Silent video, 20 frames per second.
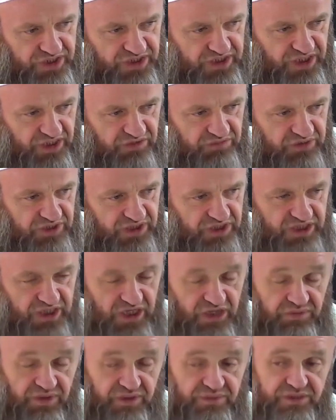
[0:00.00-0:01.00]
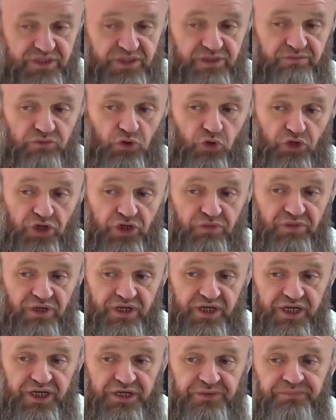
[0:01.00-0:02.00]
ister mi, istermez mi ona
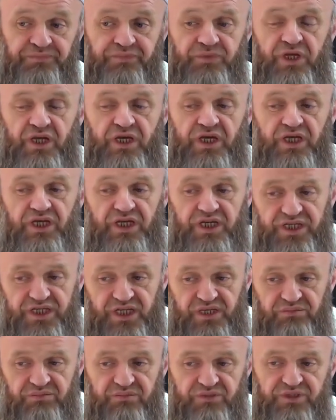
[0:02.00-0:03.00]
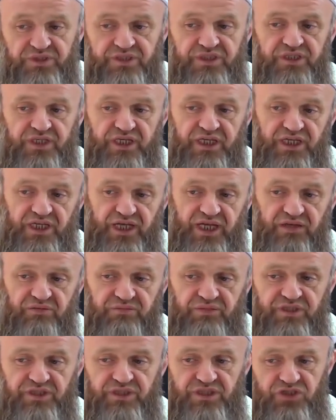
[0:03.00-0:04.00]
bakar. Haram mıdır, helal
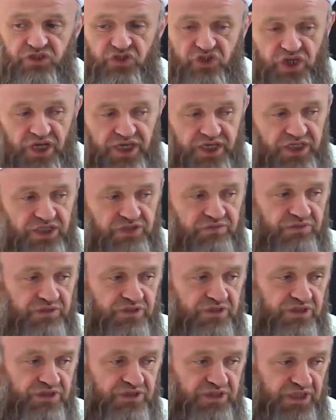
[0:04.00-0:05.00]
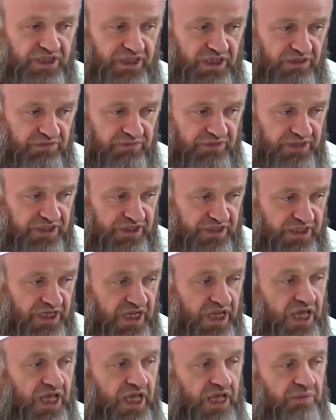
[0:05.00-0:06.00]
midir, caiz midir, değil midir?
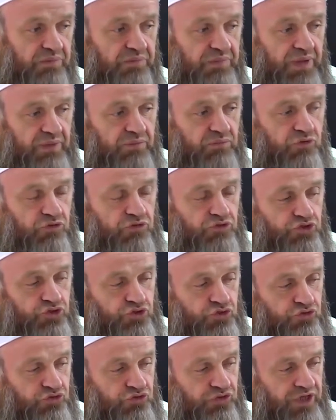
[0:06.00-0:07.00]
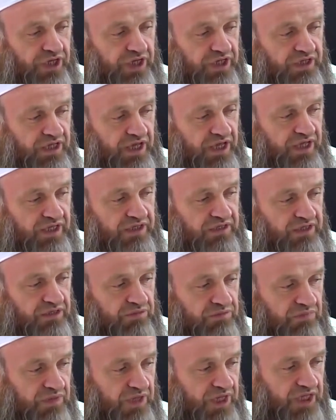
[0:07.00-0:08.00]
Ben bunun şükrünü eda
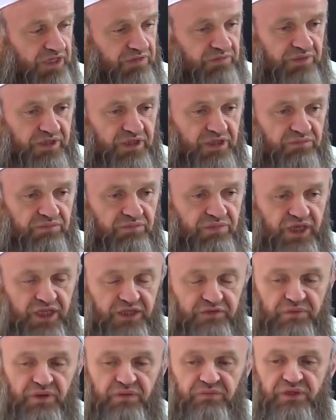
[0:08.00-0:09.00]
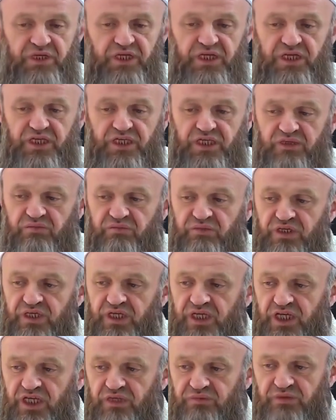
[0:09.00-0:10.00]
ettim mi, etmedim mi, etmem gerekir mi,
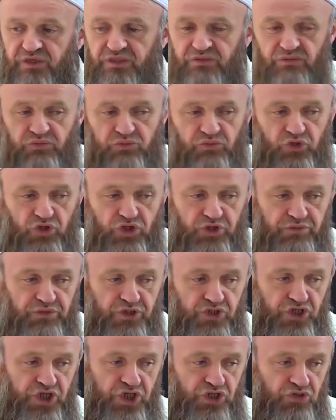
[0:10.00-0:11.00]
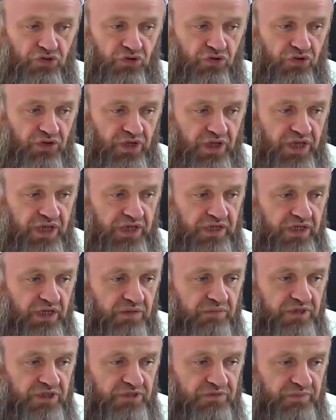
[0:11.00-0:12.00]
gerekmez mi? Böyle bir şey yok.
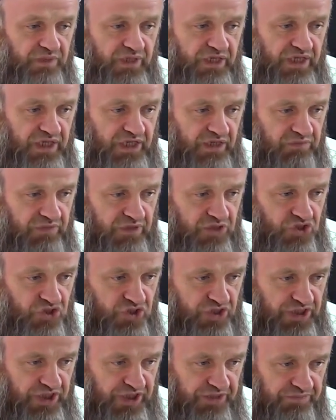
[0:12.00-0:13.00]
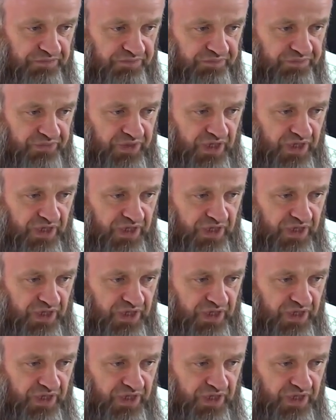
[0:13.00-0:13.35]
Ne besmele ile başlayayım,